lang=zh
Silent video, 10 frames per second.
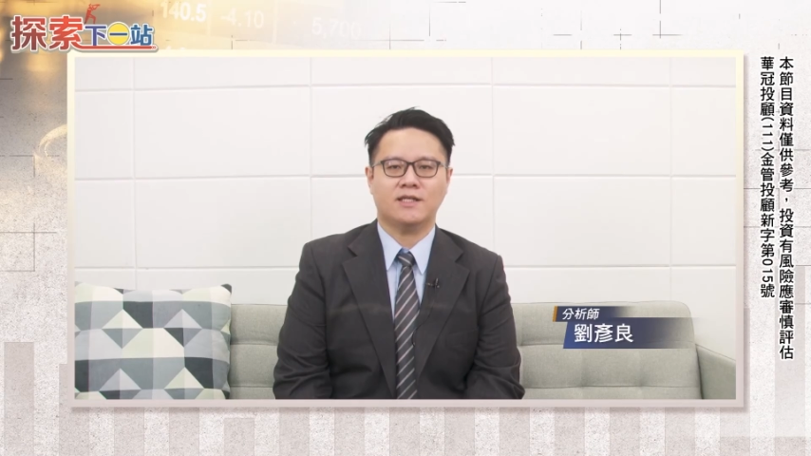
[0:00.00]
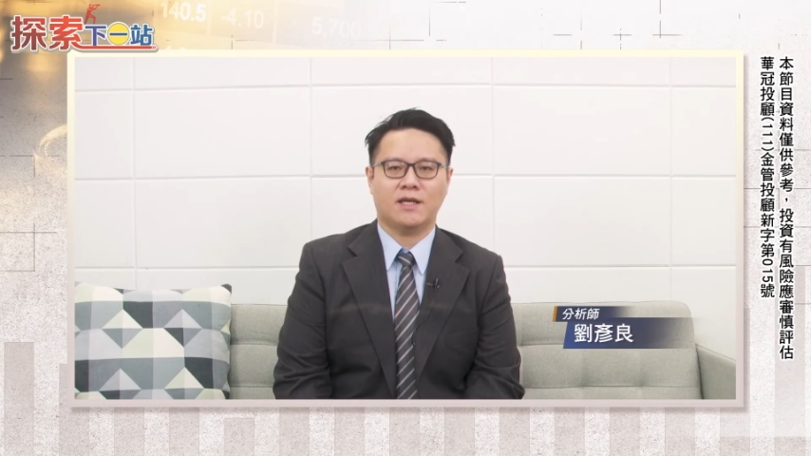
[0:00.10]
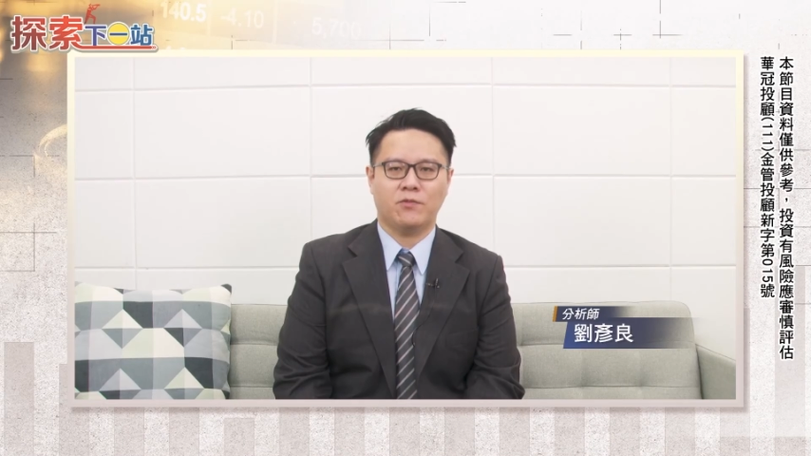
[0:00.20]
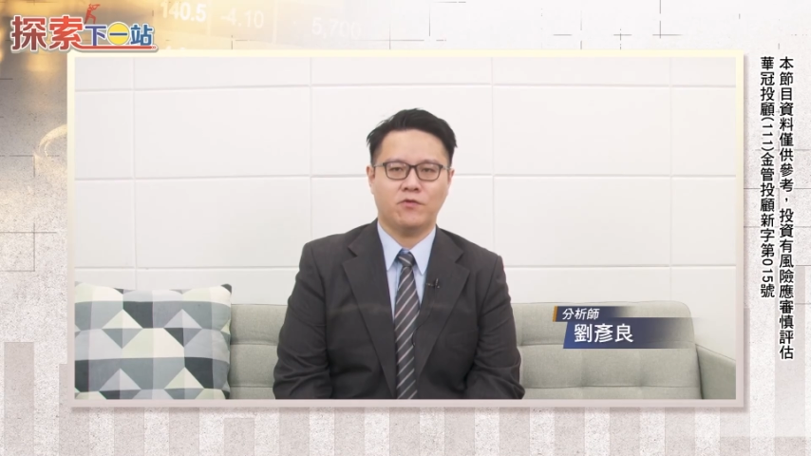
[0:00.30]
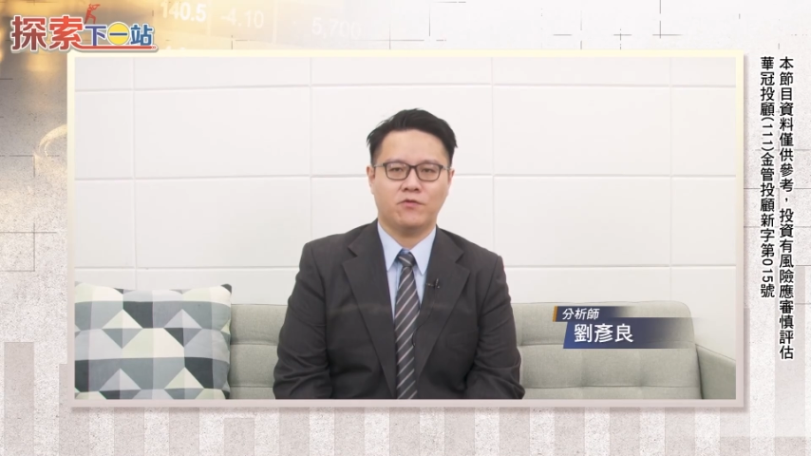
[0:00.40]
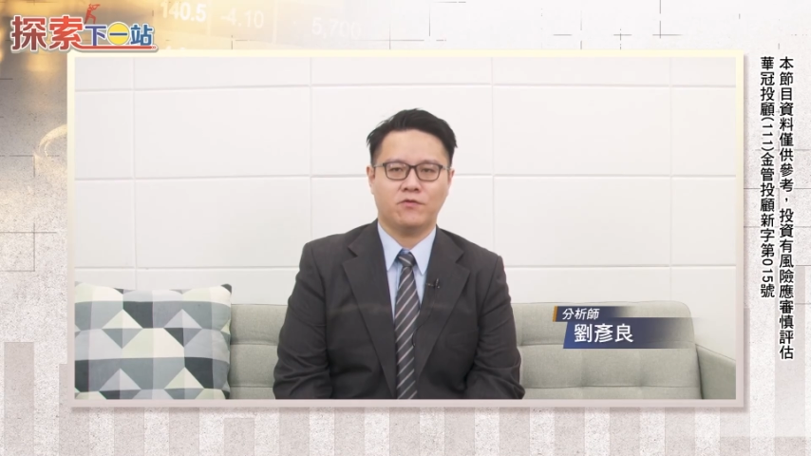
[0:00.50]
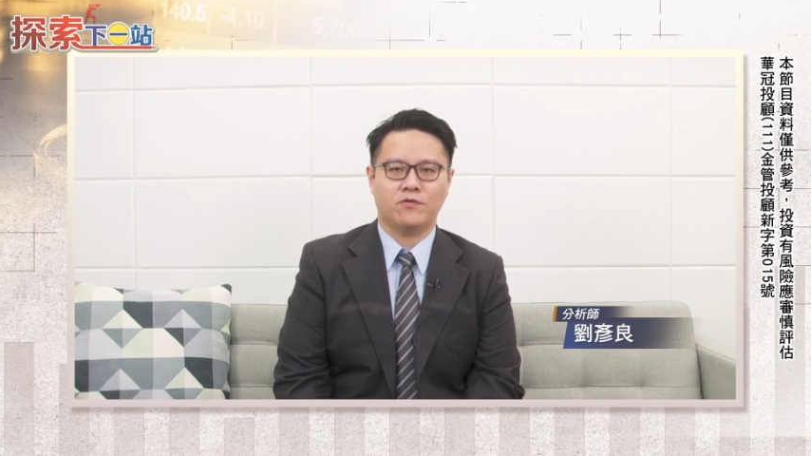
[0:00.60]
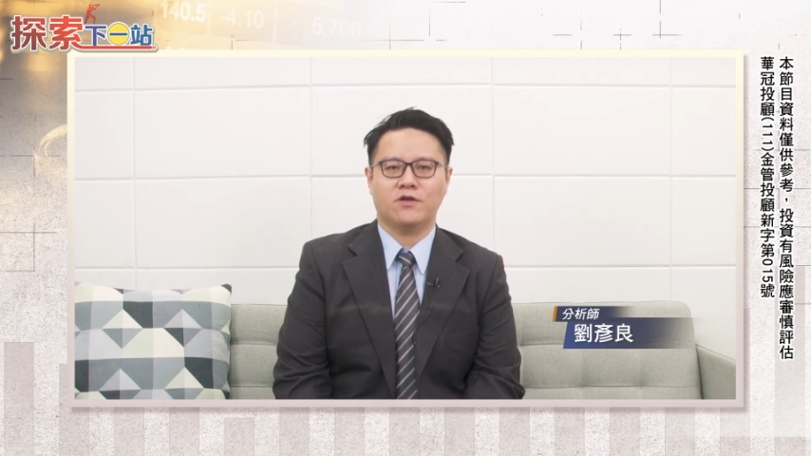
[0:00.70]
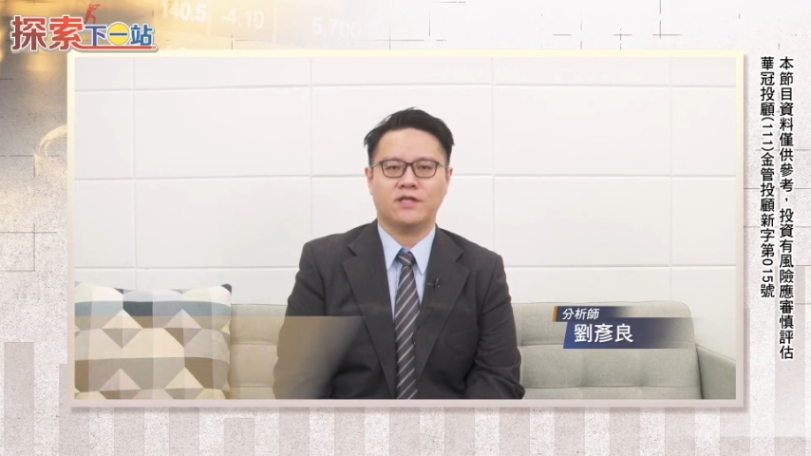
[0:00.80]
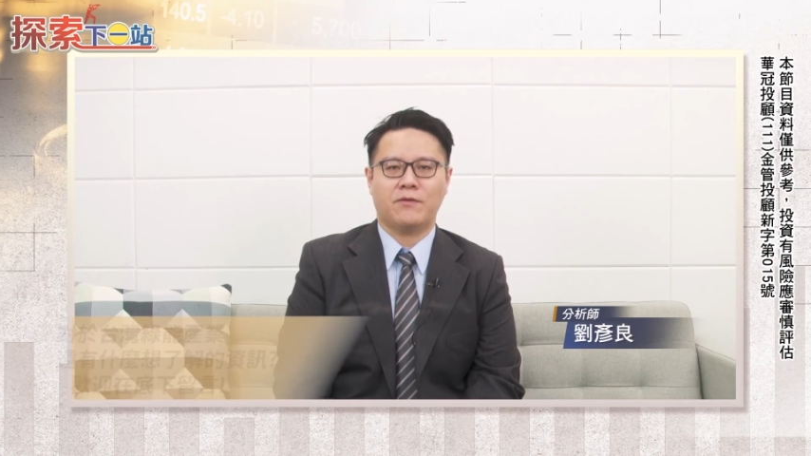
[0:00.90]
今天的节目，
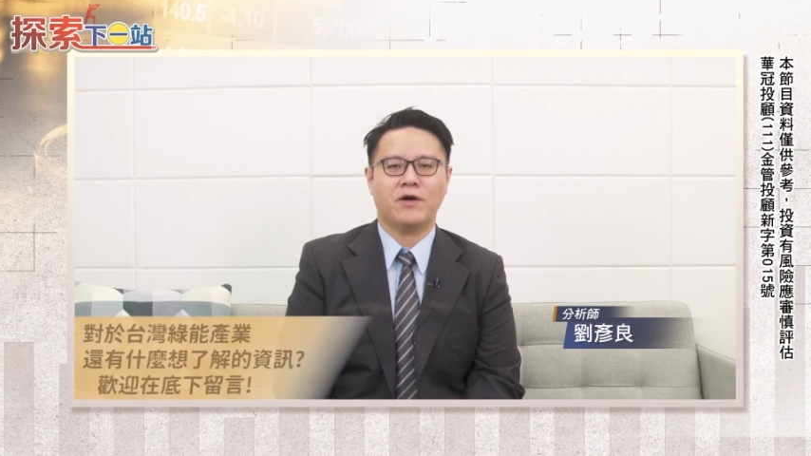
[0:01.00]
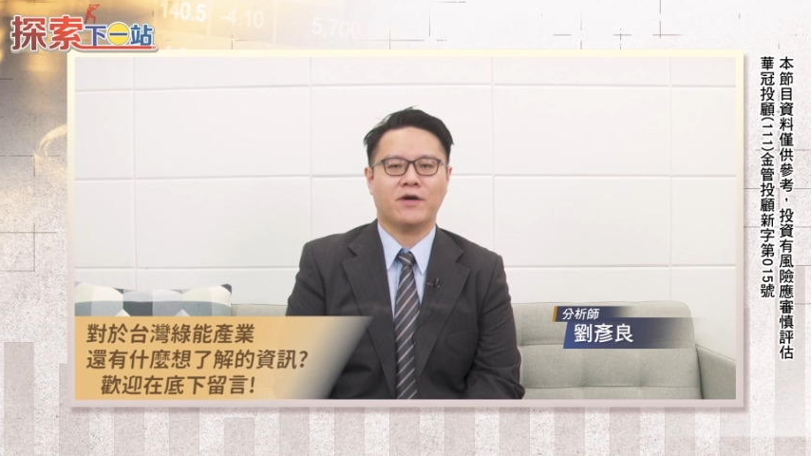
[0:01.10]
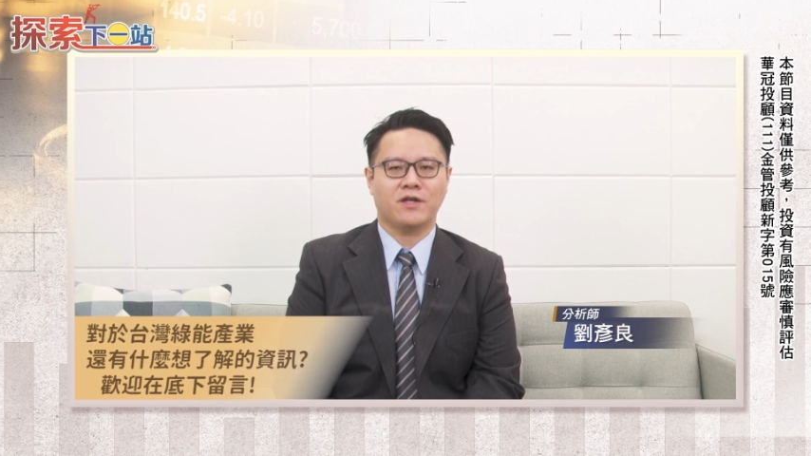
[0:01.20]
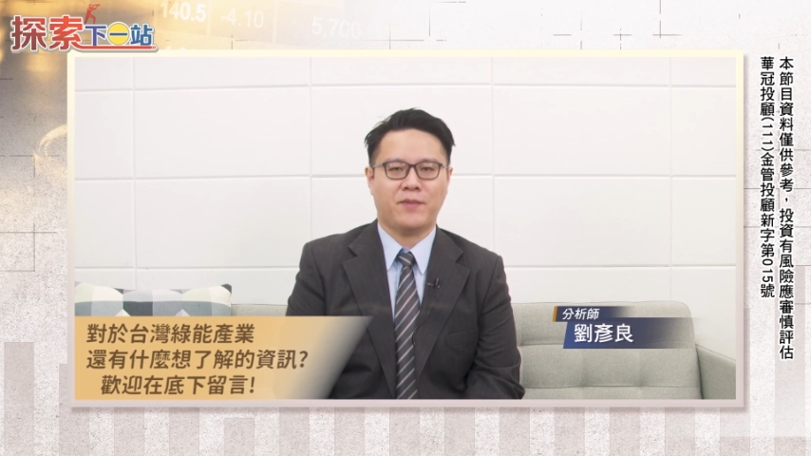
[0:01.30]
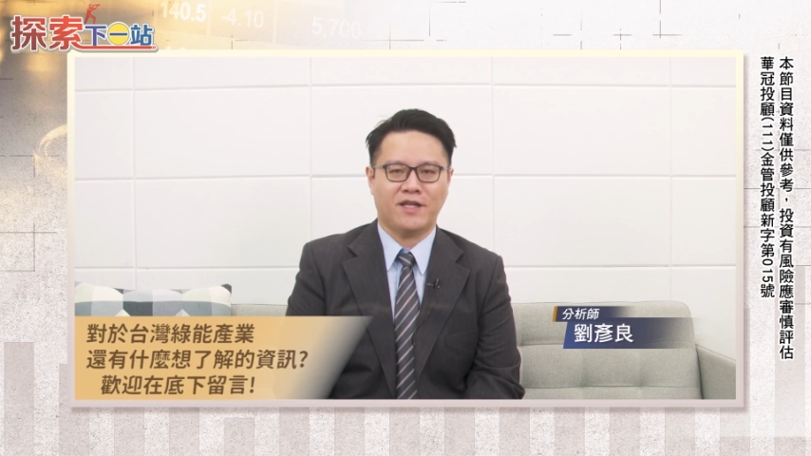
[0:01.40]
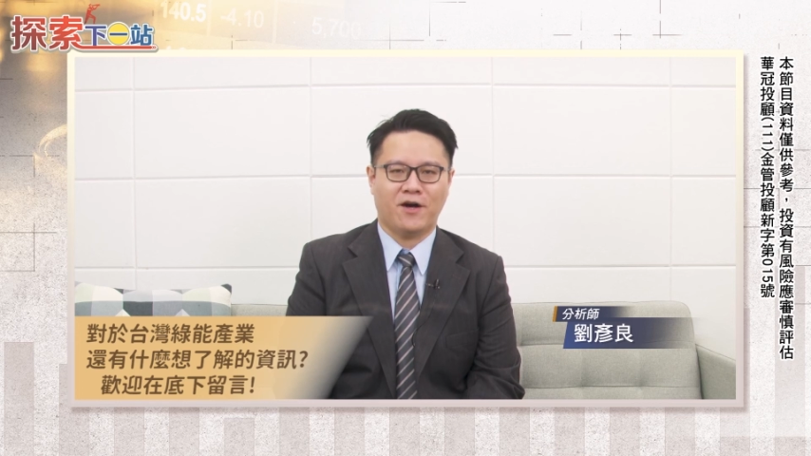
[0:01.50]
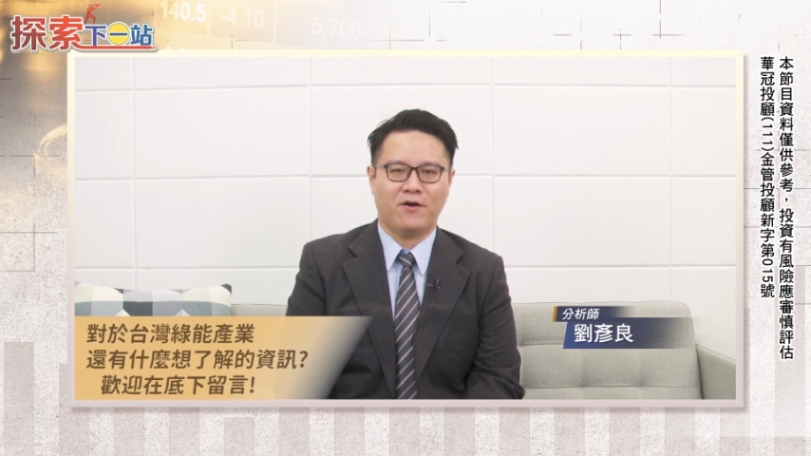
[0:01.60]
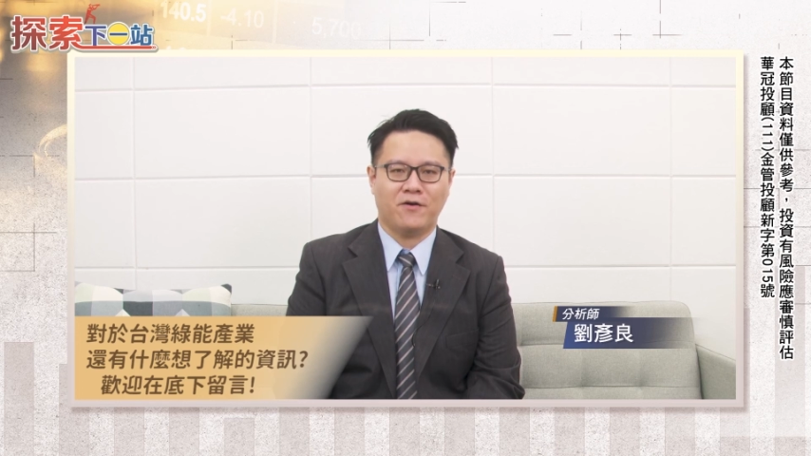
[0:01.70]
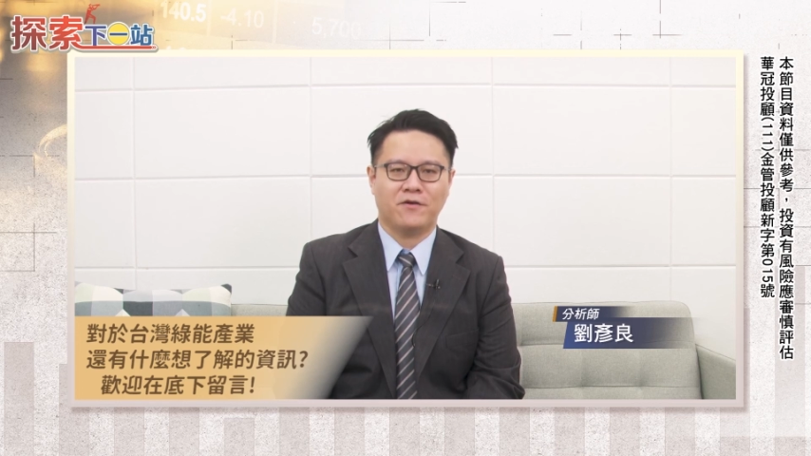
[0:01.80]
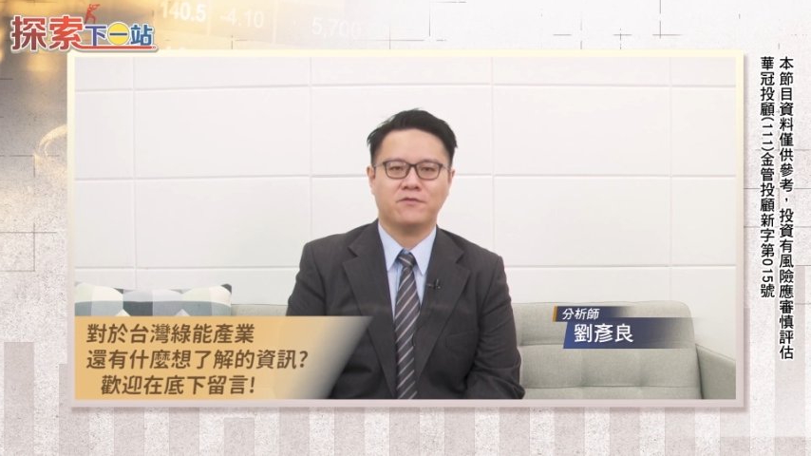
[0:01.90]
最后想问观众朋友，